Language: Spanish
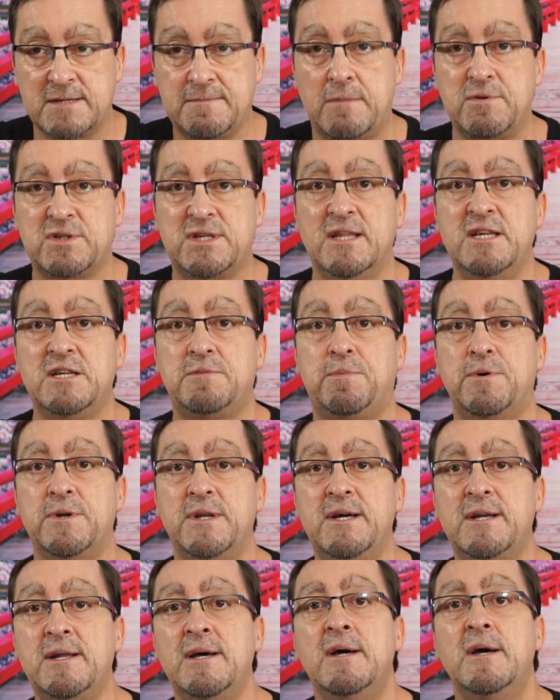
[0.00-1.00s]
Vamos a
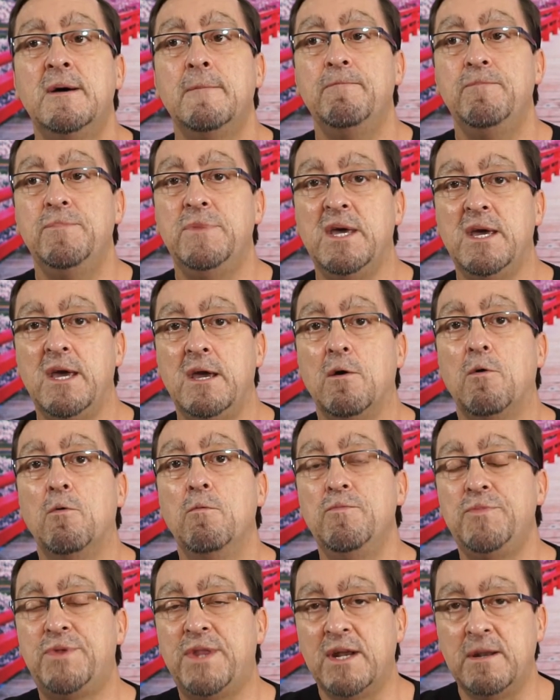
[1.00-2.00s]
disponer de
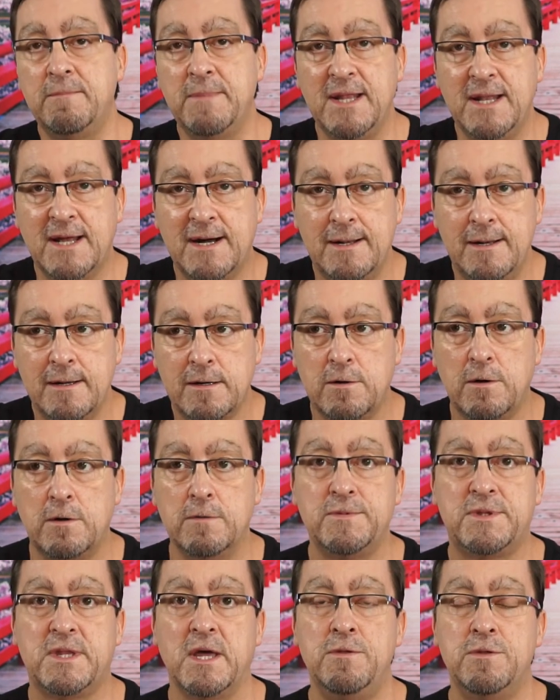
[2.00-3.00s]
un terminal
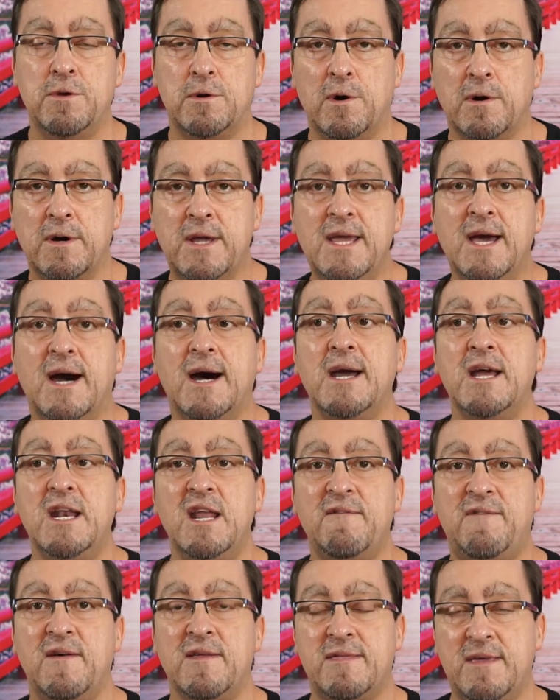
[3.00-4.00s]
con tecnología
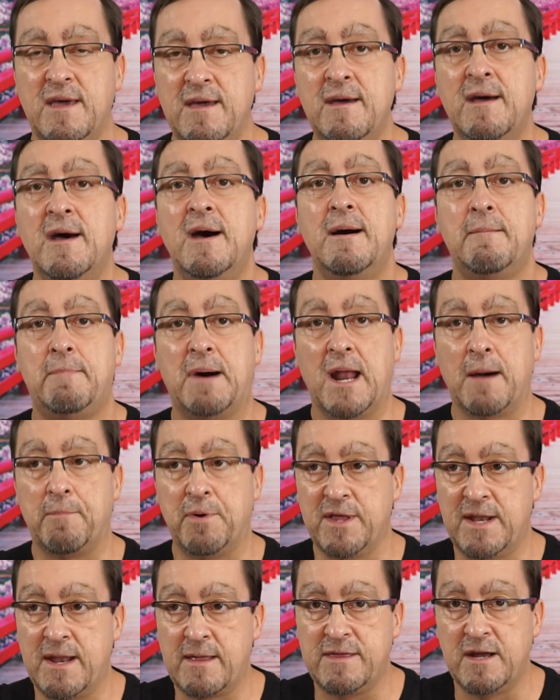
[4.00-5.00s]
NFC para
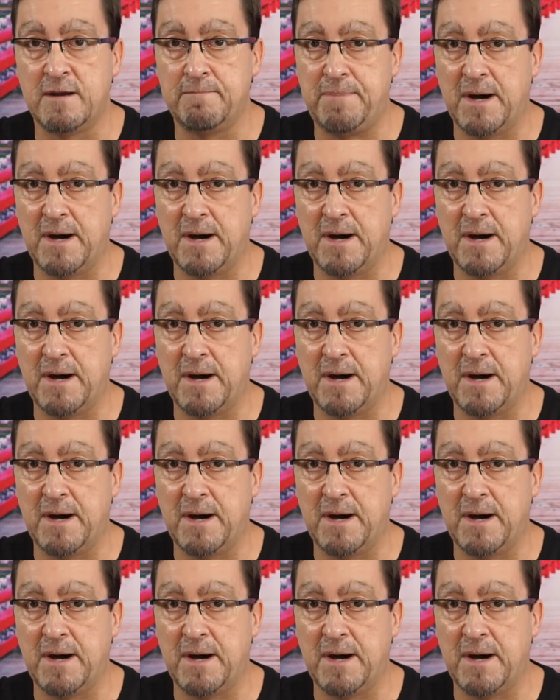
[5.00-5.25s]
poder hacer